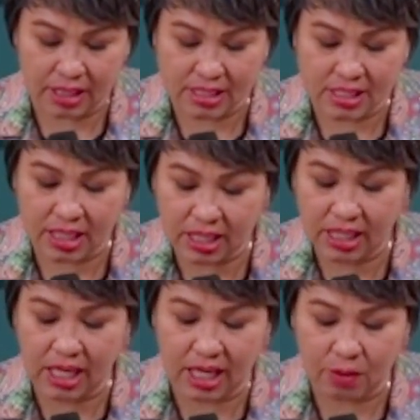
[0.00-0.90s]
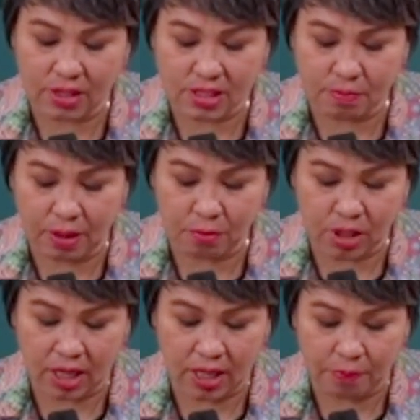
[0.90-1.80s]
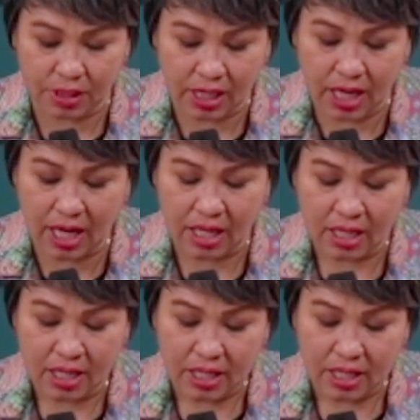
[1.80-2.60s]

dengan setia kewajibanmu terhadap dia,